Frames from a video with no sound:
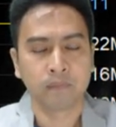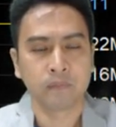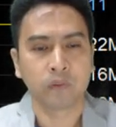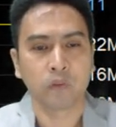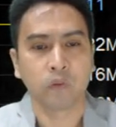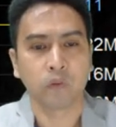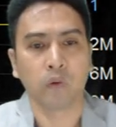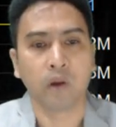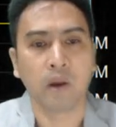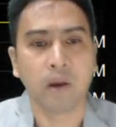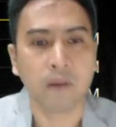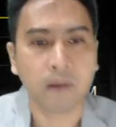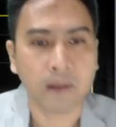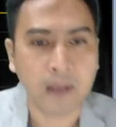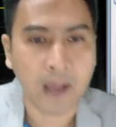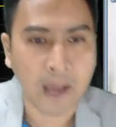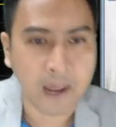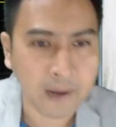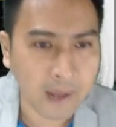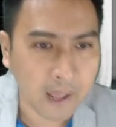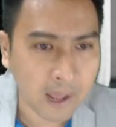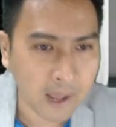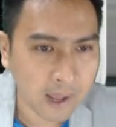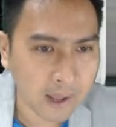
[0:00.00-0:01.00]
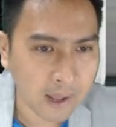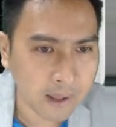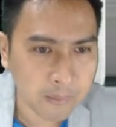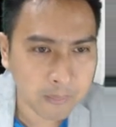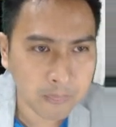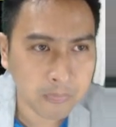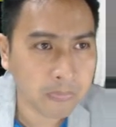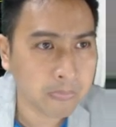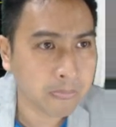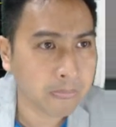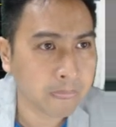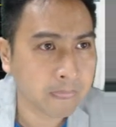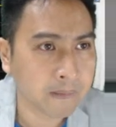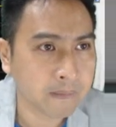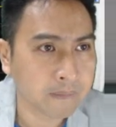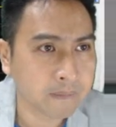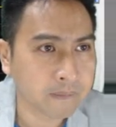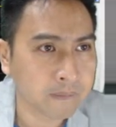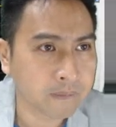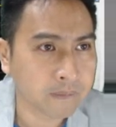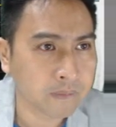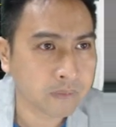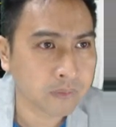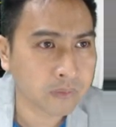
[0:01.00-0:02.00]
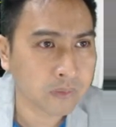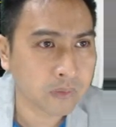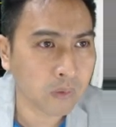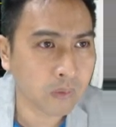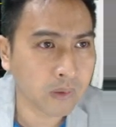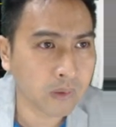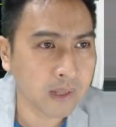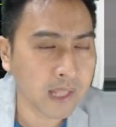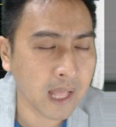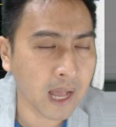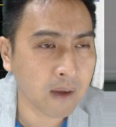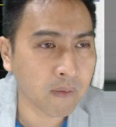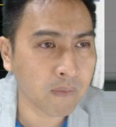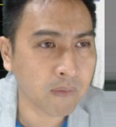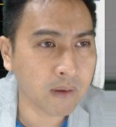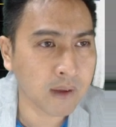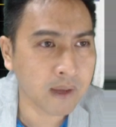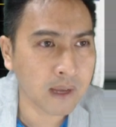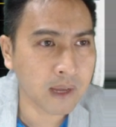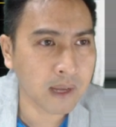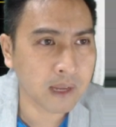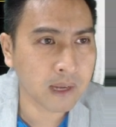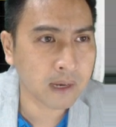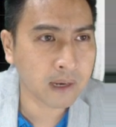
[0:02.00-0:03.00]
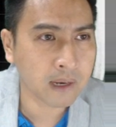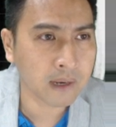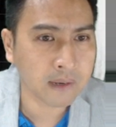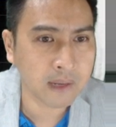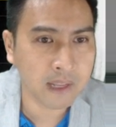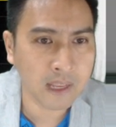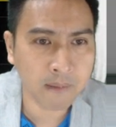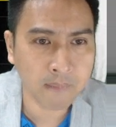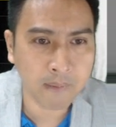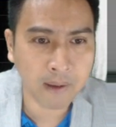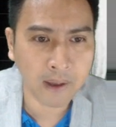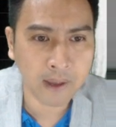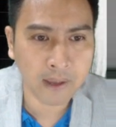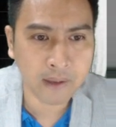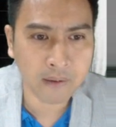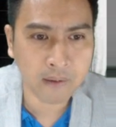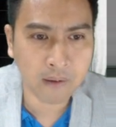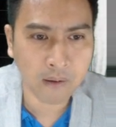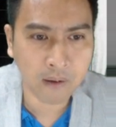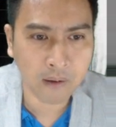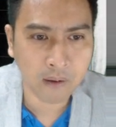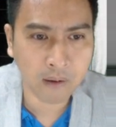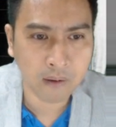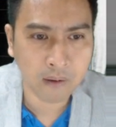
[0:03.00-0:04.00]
ตรงนี้แล้วกันนะตรงนี้ถามว่าดีไหมก็